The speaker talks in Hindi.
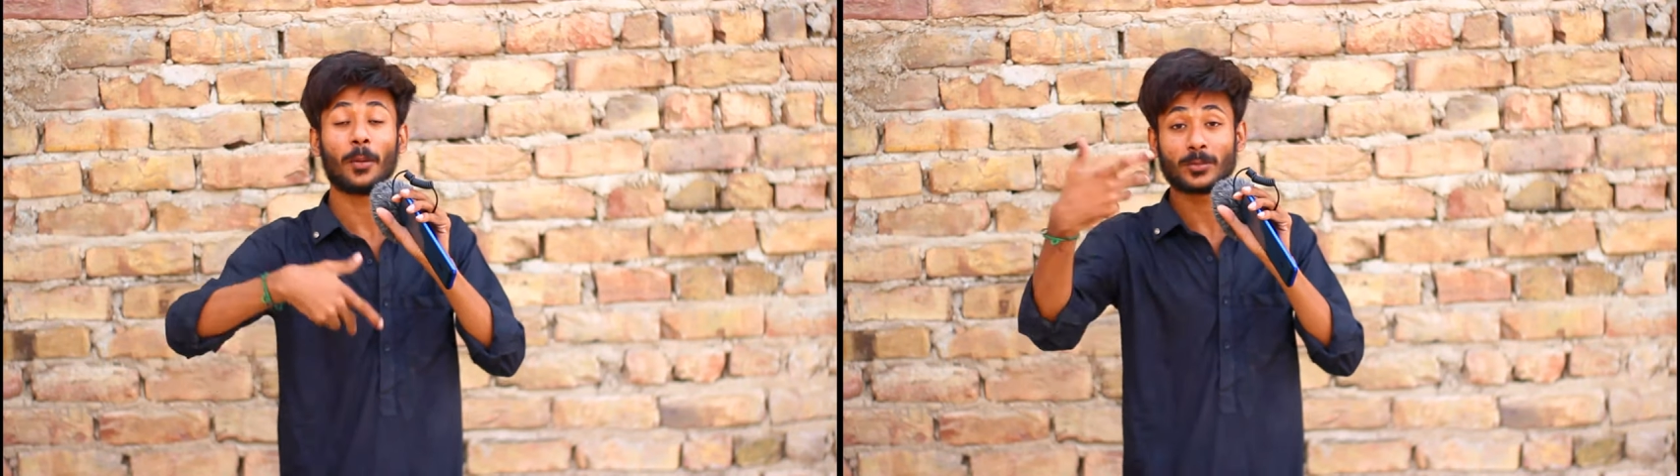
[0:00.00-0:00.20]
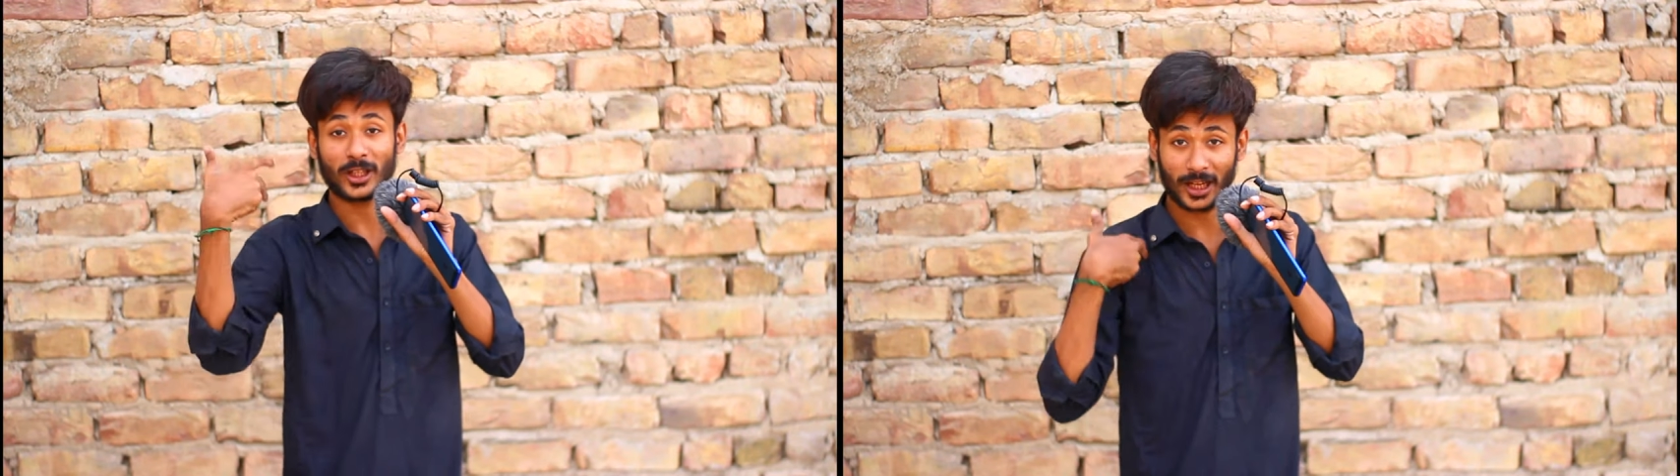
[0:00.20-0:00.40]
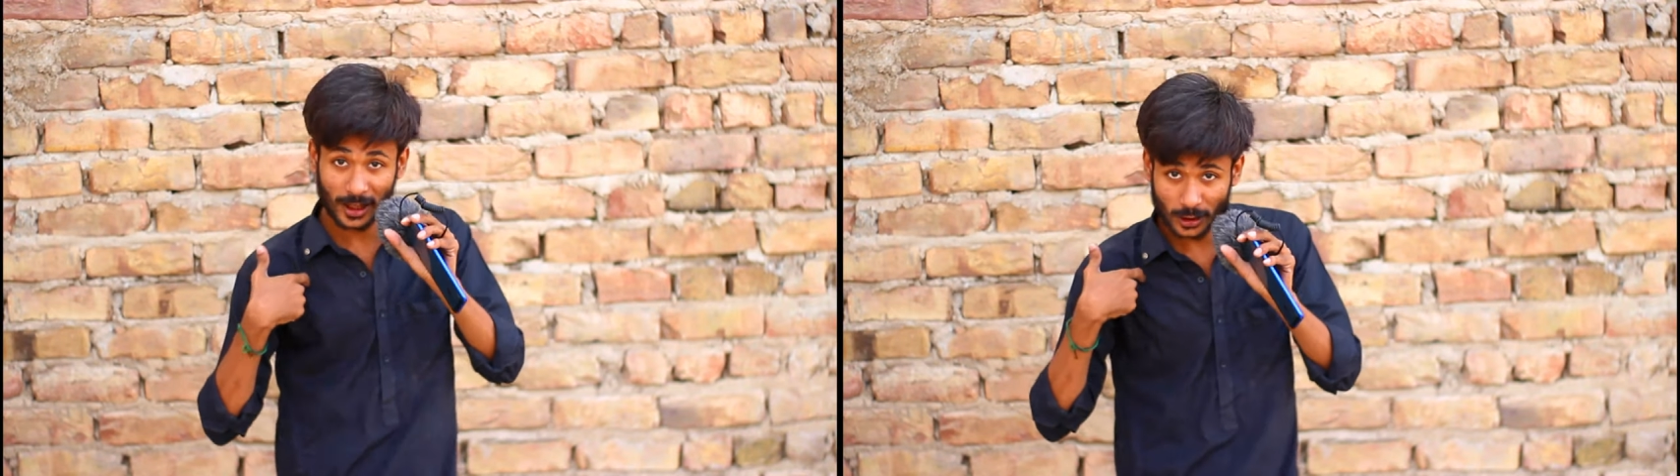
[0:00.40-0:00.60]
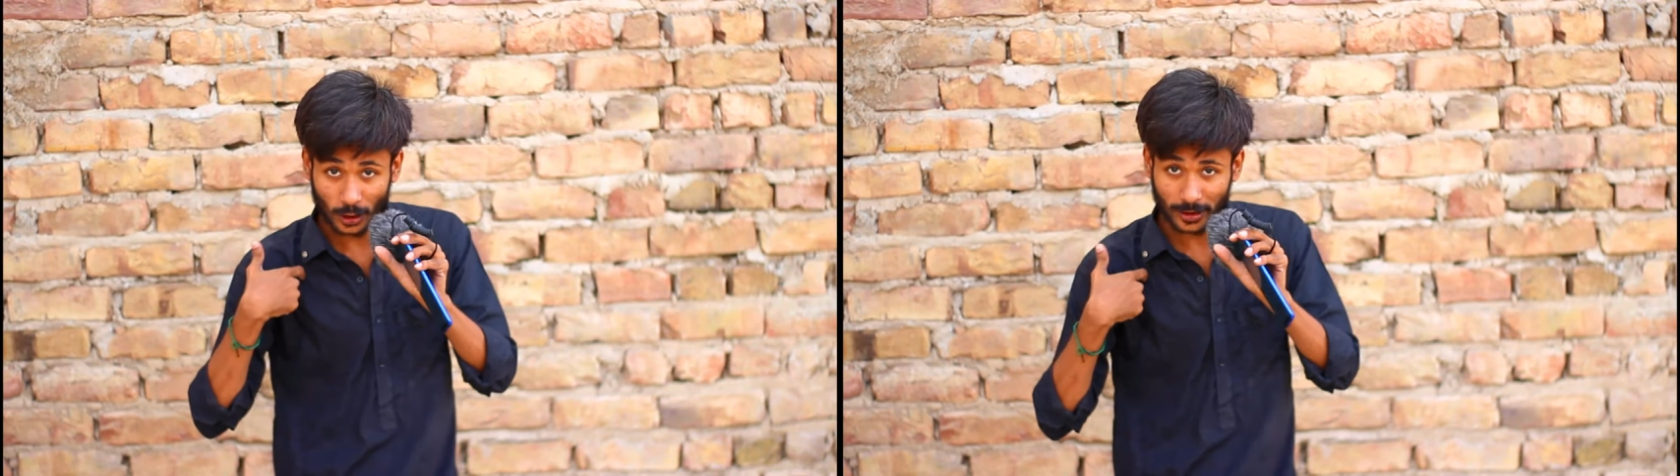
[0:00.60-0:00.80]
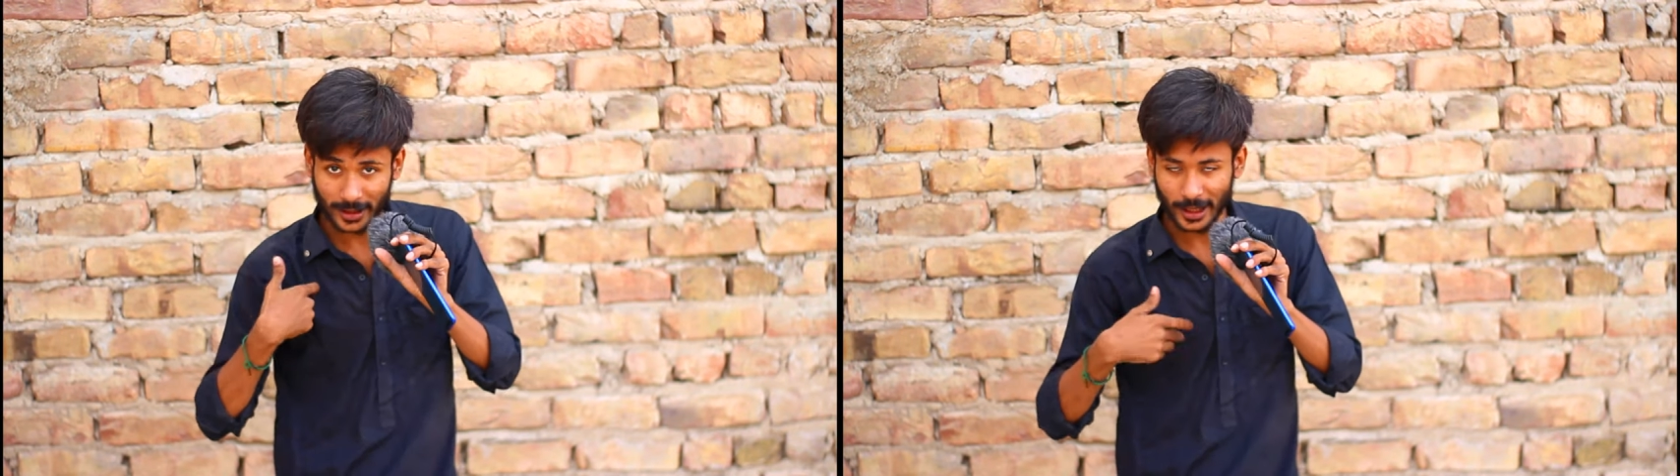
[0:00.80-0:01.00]
जेलिस
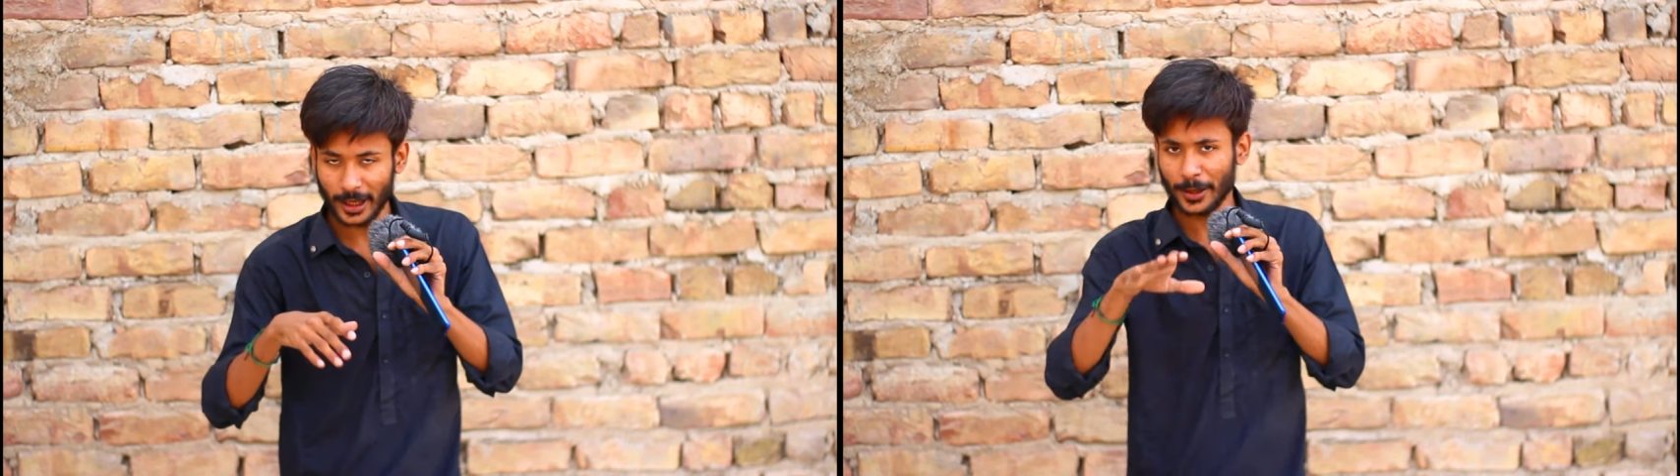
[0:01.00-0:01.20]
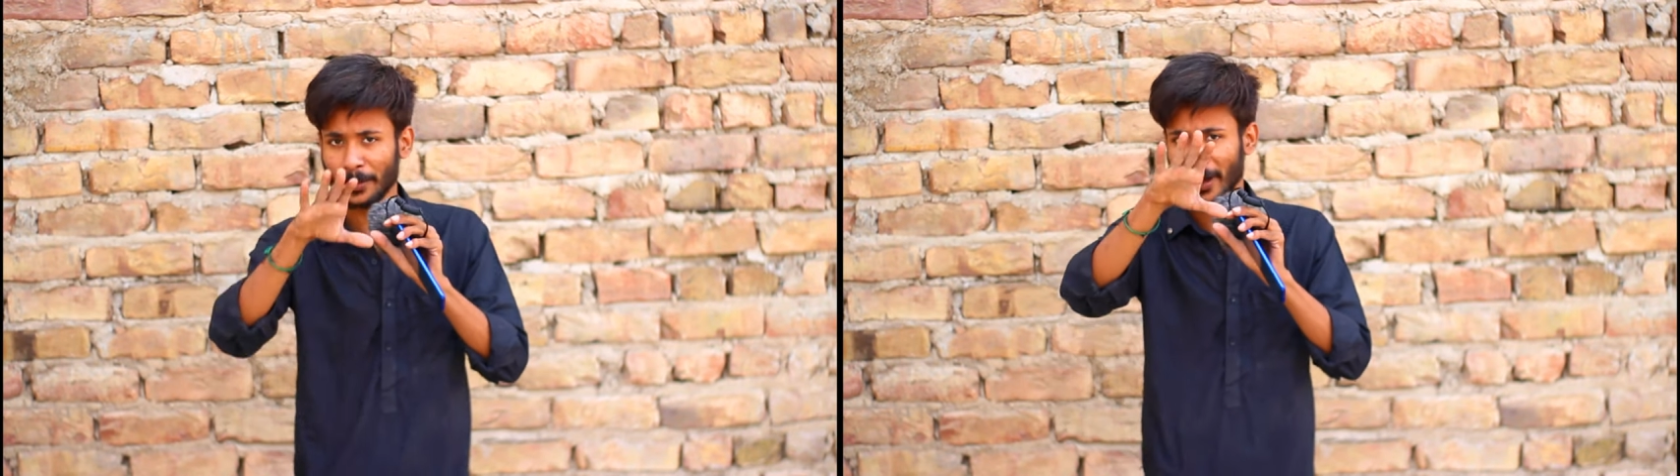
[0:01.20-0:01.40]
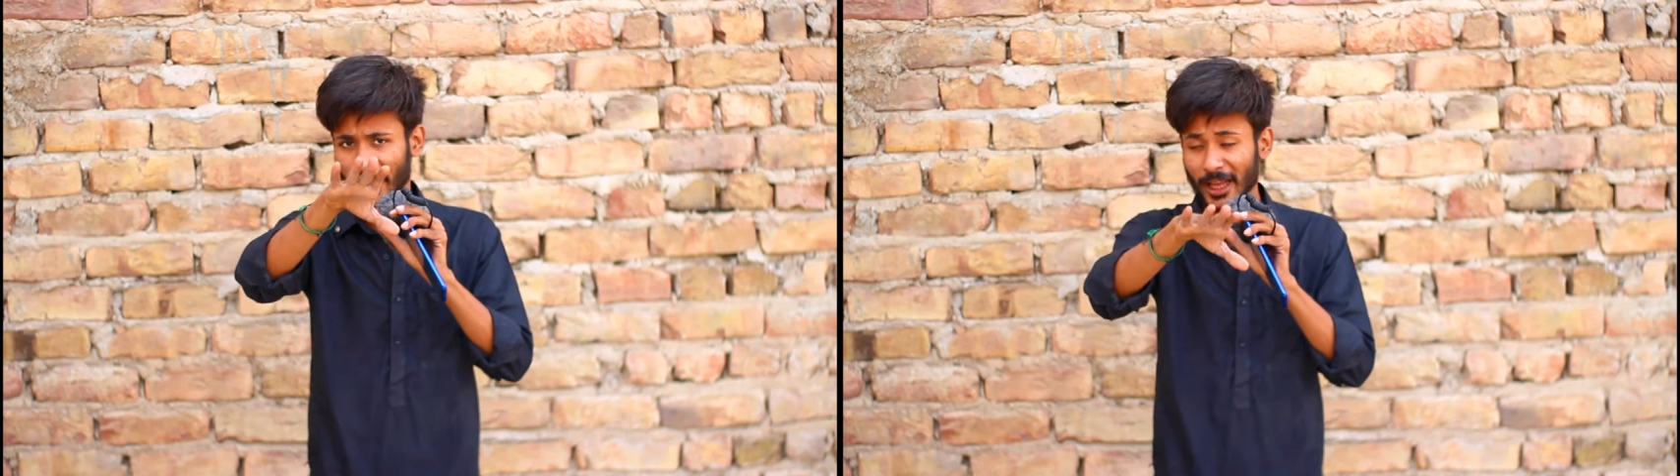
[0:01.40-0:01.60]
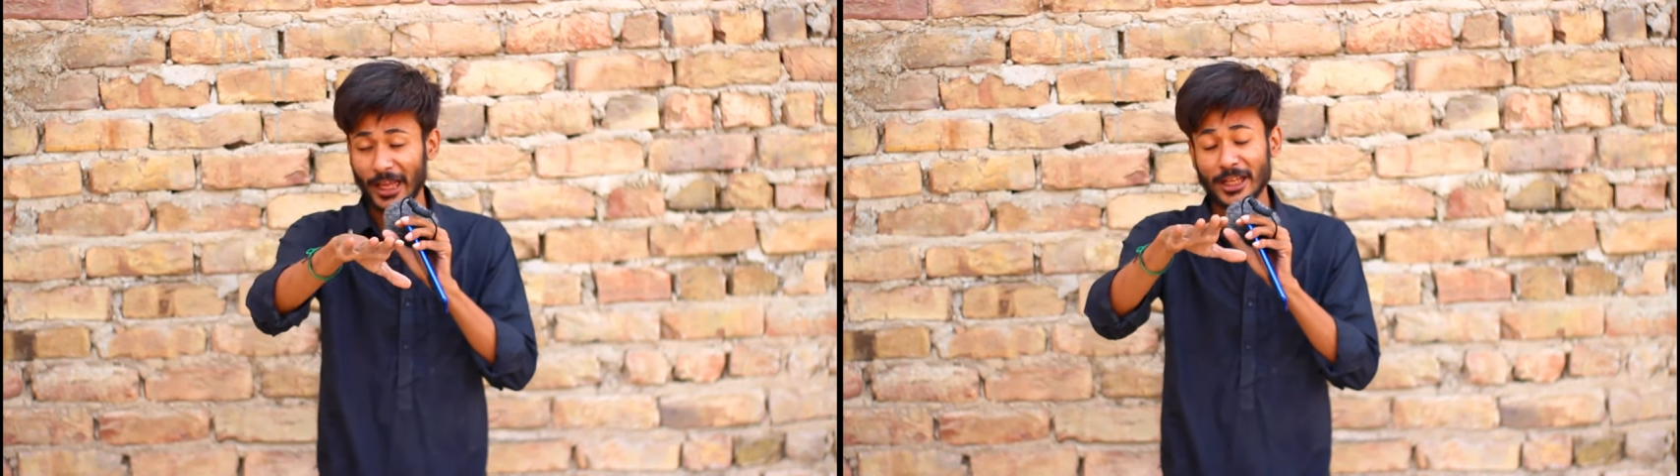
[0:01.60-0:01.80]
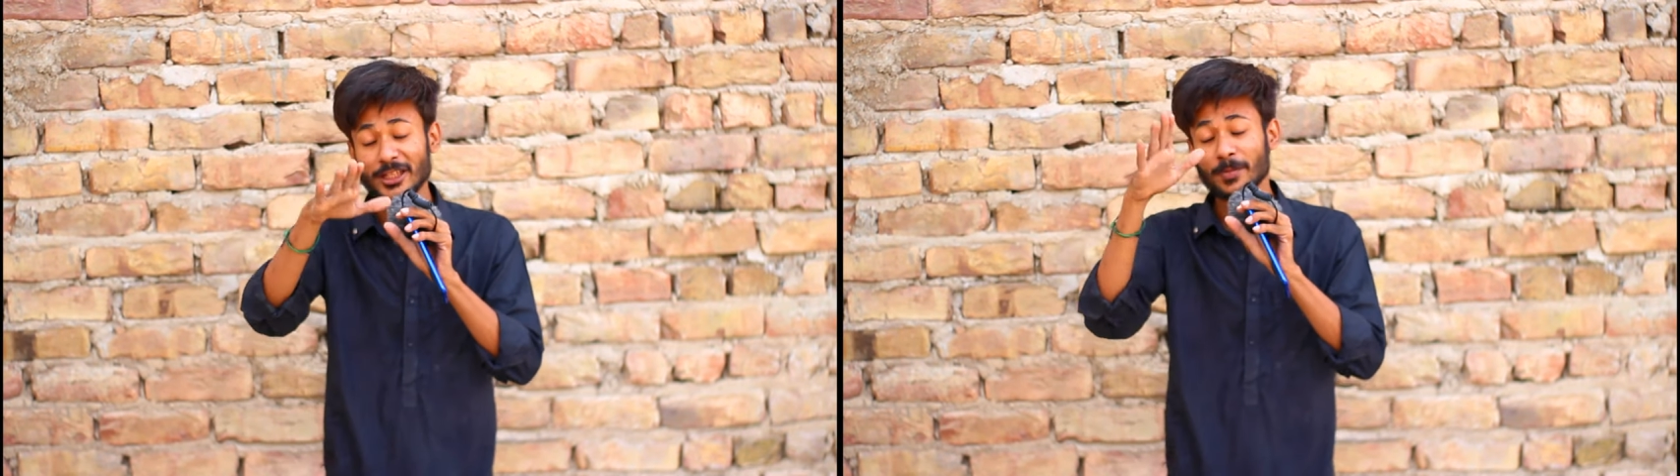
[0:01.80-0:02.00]
होते हैं भाई
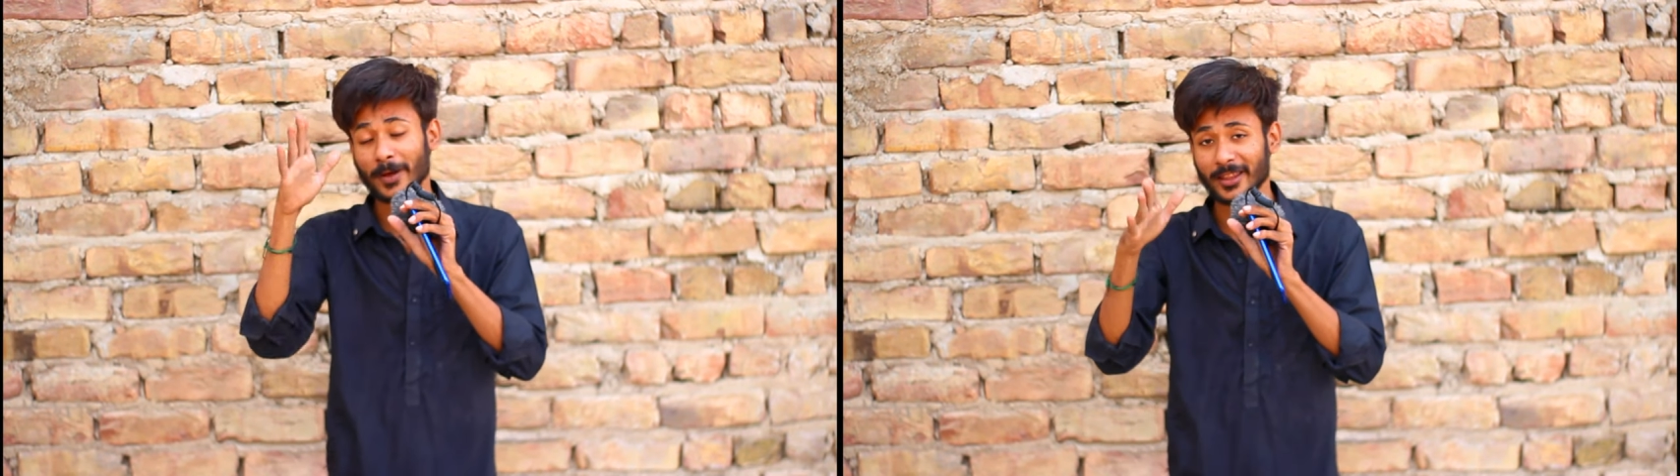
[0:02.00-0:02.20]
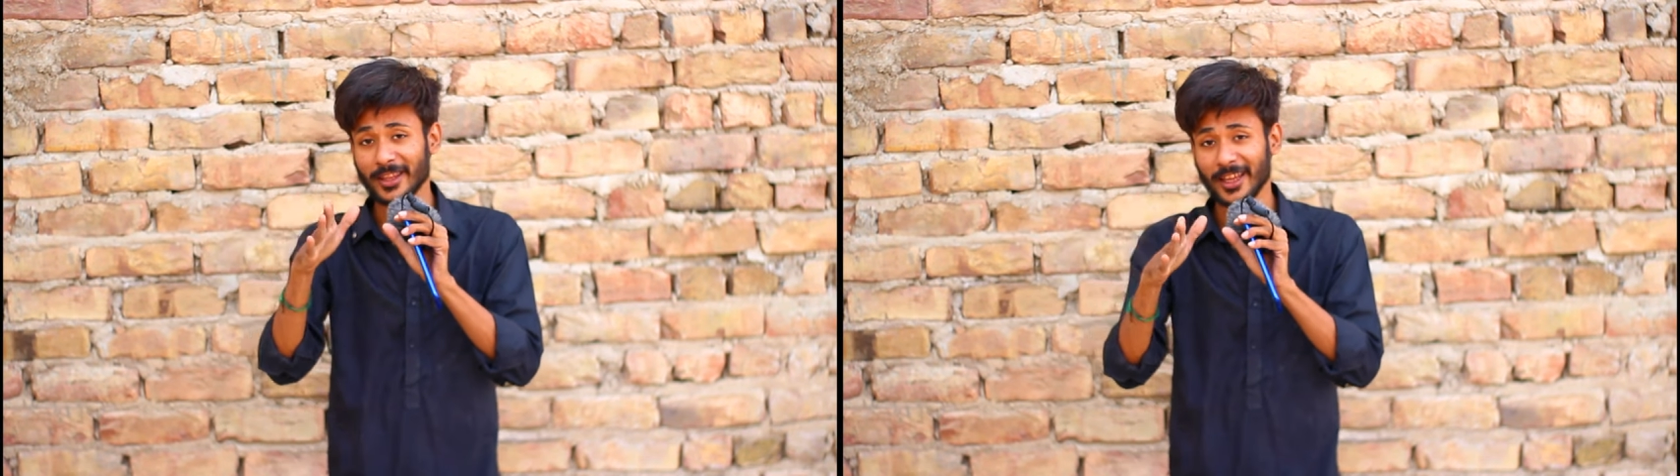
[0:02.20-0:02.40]
इस बंदे